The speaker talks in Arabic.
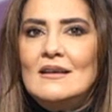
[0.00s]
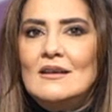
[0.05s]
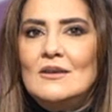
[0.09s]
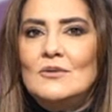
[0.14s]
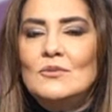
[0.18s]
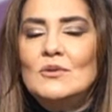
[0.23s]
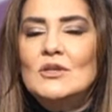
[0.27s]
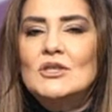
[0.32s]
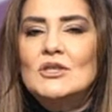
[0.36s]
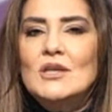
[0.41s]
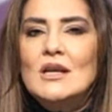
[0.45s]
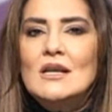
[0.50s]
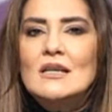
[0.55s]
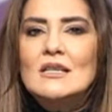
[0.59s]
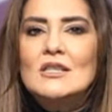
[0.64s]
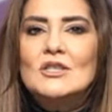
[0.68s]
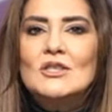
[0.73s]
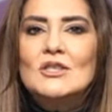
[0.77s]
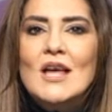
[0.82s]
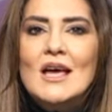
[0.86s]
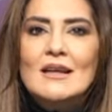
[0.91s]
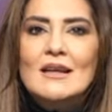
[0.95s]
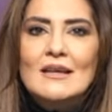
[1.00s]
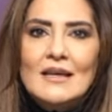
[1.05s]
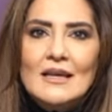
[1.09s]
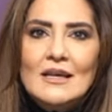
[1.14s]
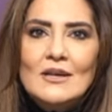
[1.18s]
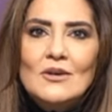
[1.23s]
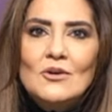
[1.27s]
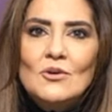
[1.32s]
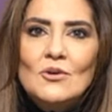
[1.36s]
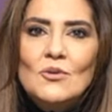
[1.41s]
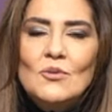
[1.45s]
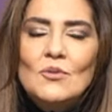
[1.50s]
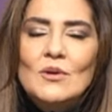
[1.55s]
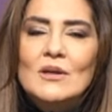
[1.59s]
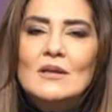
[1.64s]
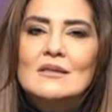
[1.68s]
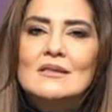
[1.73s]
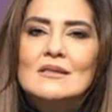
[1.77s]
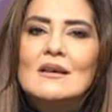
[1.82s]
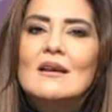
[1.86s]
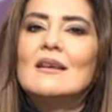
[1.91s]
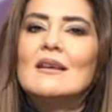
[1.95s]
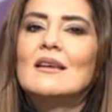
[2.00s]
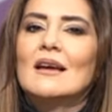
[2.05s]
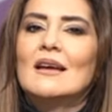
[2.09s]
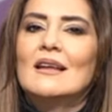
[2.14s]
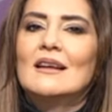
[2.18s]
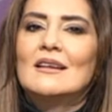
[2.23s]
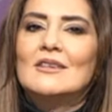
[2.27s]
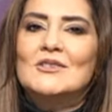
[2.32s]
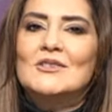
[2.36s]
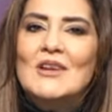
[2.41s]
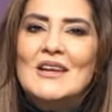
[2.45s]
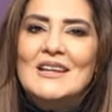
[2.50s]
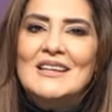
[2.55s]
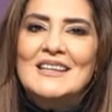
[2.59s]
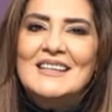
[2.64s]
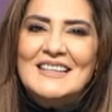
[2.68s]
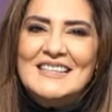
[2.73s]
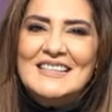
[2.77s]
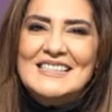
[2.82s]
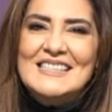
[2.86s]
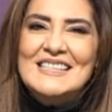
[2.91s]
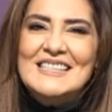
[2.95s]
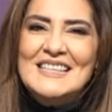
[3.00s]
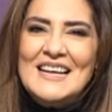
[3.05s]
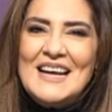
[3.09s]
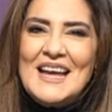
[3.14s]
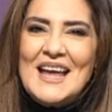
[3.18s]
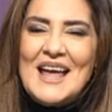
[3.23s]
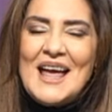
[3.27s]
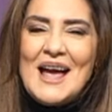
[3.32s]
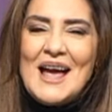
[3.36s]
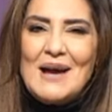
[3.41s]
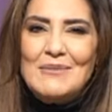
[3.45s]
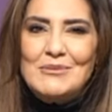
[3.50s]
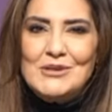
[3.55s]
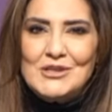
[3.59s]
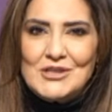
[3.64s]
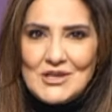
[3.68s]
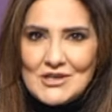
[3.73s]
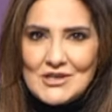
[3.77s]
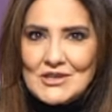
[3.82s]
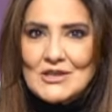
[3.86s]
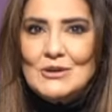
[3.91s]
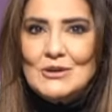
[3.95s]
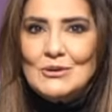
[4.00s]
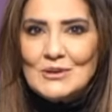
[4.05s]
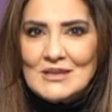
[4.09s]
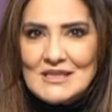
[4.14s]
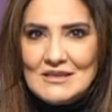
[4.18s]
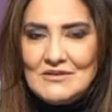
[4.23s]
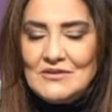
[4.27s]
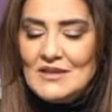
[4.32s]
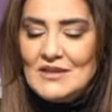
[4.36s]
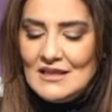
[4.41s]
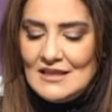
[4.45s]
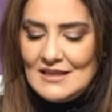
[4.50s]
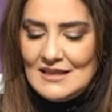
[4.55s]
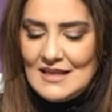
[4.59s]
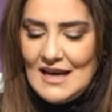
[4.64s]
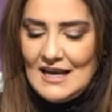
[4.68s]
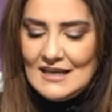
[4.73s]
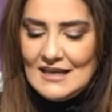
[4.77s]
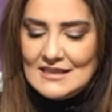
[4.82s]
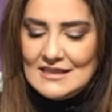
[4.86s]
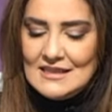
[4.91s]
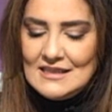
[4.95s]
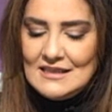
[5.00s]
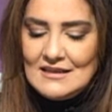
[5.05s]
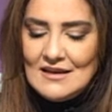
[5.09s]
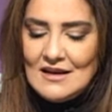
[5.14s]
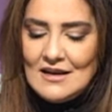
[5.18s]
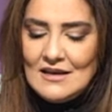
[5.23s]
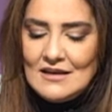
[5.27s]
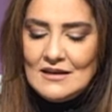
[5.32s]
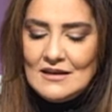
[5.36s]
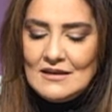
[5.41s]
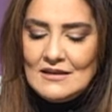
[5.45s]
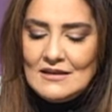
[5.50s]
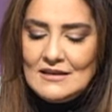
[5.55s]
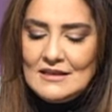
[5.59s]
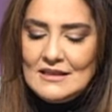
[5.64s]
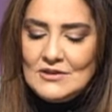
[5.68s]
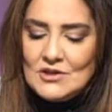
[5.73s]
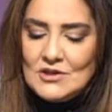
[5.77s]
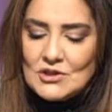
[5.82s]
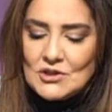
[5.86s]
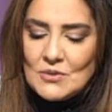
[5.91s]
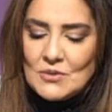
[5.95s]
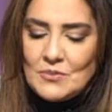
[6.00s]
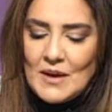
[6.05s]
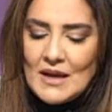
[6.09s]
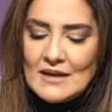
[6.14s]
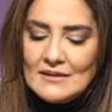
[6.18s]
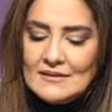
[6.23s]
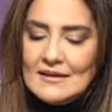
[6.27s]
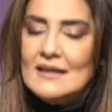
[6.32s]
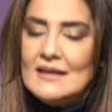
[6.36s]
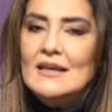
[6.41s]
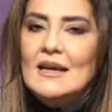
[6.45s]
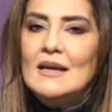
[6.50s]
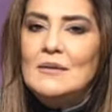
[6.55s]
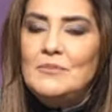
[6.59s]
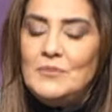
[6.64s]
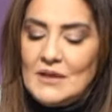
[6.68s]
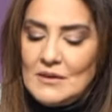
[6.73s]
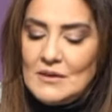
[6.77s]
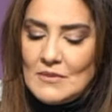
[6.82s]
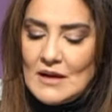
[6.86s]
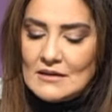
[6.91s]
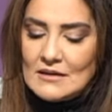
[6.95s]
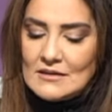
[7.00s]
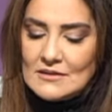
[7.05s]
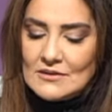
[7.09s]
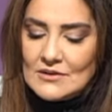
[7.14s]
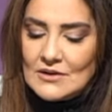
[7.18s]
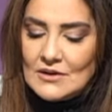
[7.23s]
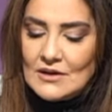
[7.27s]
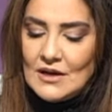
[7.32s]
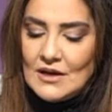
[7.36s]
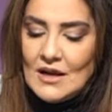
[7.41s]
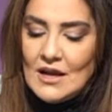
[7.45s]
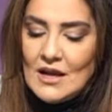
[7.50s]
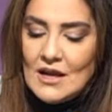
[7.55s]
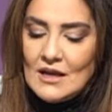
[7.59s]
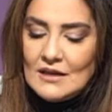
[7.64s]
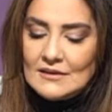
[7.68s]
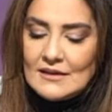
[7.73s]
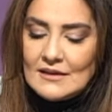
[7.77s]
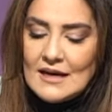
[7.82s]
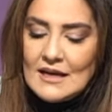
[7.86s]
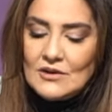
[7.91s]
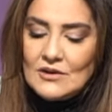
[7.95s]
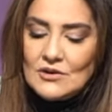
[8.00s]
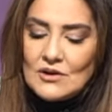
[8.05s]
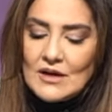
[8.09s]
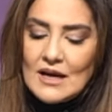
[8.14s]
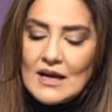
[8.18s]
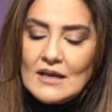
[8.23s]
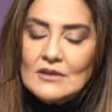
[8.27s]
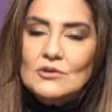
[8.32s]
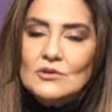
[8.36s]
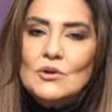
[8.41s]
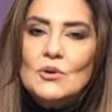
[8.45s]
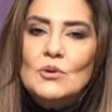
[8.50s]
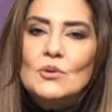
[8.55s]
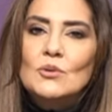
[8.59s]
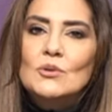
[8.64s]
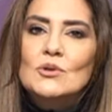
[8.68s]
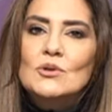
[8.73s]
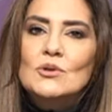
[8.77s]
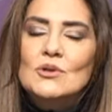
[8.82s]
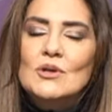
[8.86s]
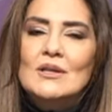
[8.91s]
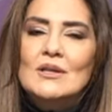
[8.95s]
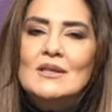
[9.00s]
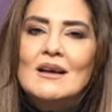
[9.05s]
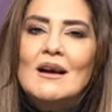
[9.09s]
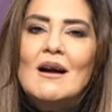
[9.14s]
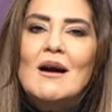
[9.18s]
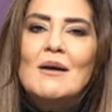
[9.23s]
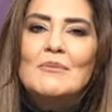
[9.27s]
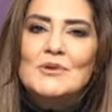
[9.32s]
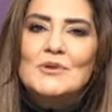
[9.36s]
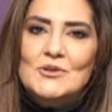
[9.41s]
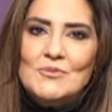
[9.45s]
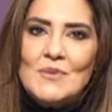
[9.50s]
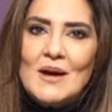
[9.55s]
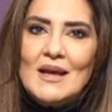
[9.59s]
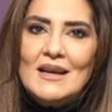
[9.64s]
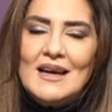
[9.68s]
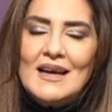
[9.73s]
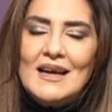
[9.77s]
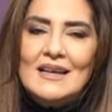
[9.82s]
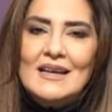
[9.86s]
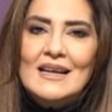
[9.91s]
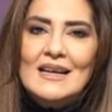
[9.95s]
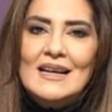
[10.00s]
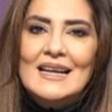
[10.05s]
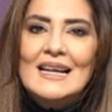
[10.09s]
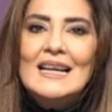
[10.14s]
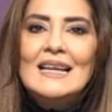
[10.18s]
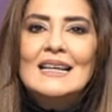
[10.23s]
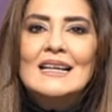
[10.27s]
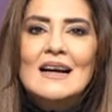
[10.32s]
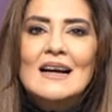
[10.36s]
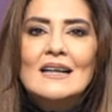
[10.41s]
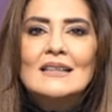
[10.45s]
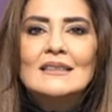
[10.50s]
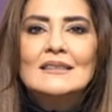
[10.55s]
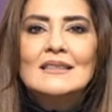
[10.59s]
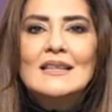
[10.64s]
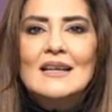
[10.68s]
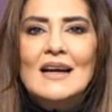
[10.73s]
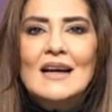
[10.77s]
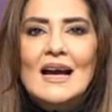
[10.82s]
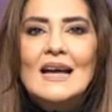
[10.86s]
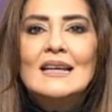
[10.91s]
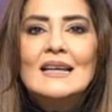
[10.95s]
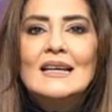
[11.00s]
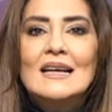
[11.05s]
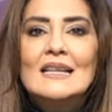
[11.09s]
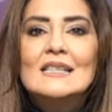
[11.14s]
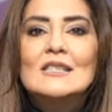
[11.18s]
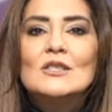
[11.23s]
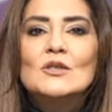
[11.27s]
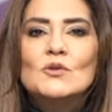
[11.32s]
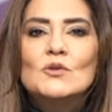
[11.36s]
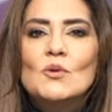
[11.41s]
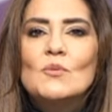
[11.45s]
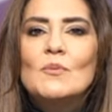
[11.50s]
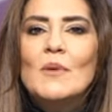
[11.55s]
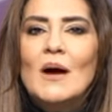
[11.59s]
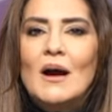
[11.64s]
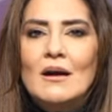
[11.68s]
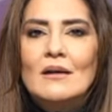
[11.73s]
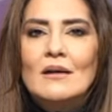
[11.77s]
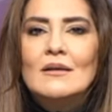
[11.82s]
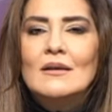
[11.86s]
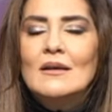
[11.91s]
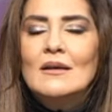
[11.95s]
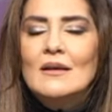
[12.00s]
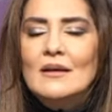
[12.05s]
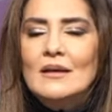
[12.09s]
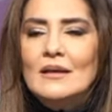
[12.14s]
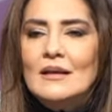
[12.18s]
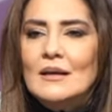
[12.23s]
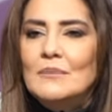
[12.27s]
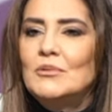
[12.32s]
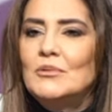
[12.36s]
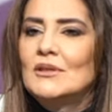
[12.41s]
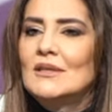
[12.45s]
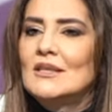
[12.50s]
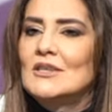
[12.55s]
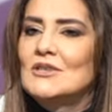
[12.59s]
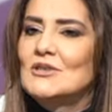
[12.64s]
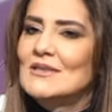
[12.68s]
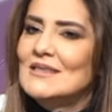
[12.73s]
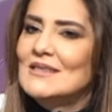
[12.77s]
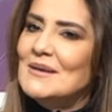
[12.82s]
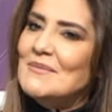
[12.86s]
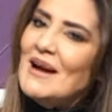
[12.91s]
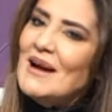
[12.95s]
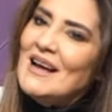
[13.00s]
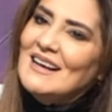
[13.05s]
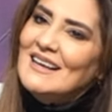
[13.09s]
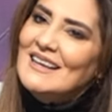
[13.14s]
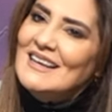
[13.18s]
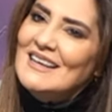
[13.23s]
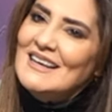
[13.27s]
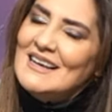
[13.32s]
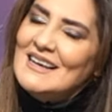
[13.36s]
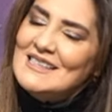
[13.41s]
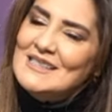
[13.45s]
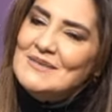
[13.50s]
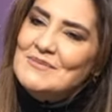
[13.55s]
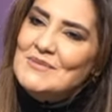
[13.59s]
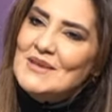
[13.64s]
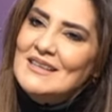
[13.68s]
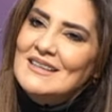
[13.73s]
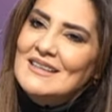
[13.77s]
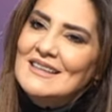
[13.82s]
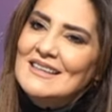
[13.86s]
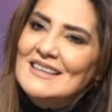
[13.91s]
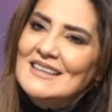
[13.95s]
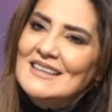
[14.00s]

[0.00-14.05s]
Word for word: آه، الوجه اللي اشتقنا له والنصائح اللي اشتقنا لها كثير عبر شاشه الاو تي في تحديدا ليدرشيب اند ان ال بي ماستر ترينر اند كوتش لقاء بيجمعنا هلا لنحكي اكثر عن السمعه ريبيتيشن صباح الخير هزميك